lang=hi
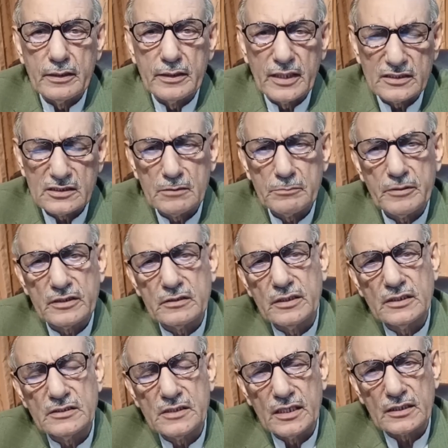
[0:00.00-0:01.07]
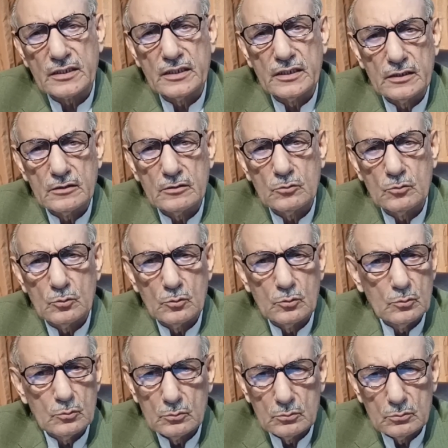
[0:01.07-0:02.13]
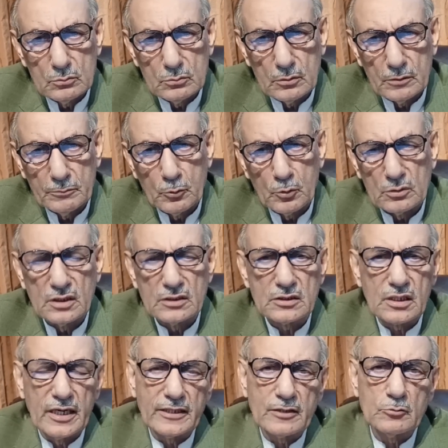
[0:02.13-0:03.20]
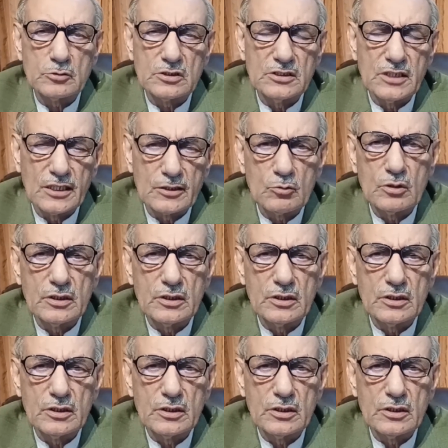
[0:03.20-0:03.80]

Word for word: नासिर भट्ट ने जाके तो रिपोर्ट दर्ज कराई कि उसकी जान को